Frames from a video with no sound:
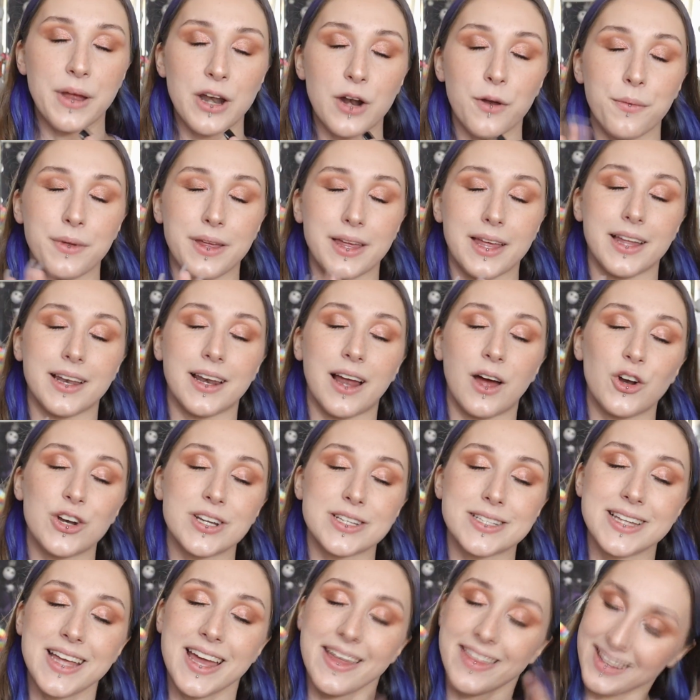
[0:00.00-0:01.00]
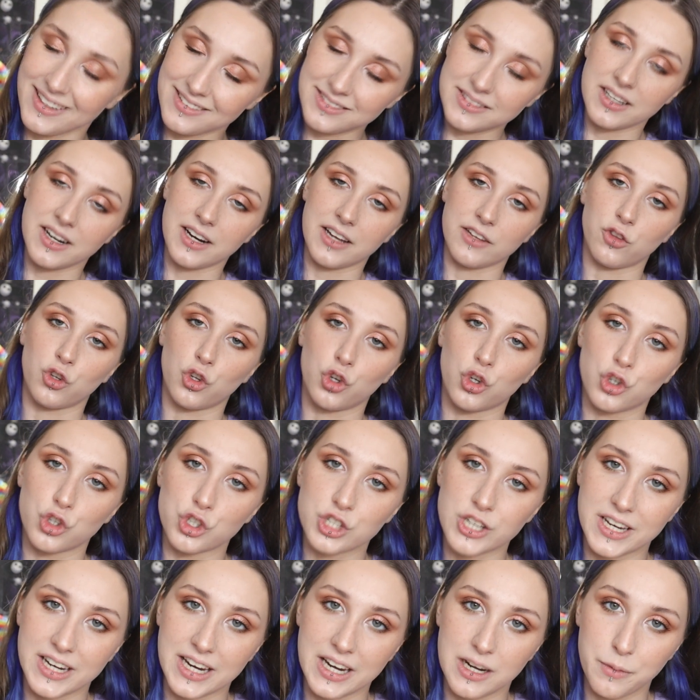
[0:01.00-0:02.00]
Pero bien, ahora sí,
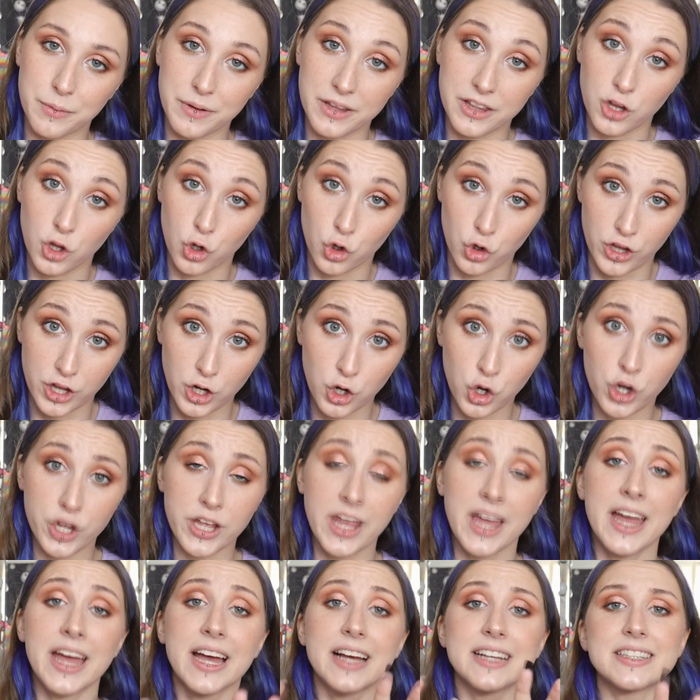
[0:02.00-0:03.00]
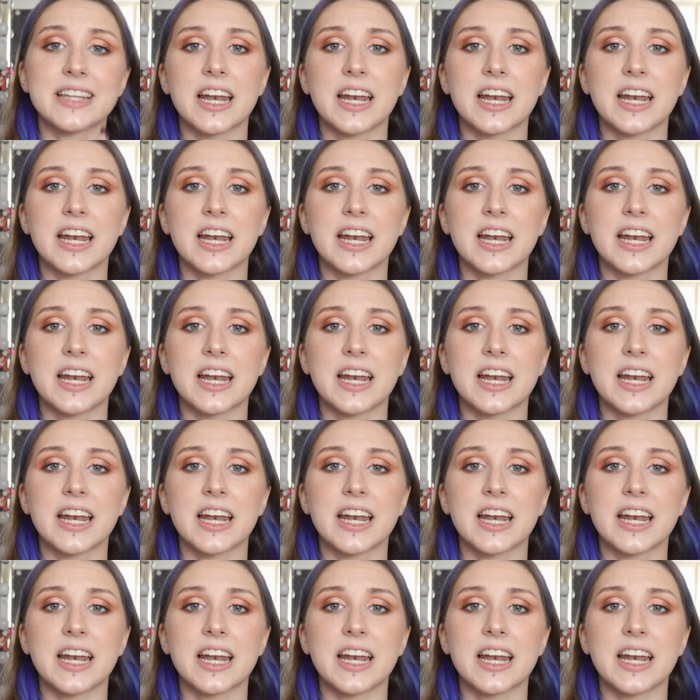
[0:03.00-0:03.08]
adentrándonos en el vídeo de hoy,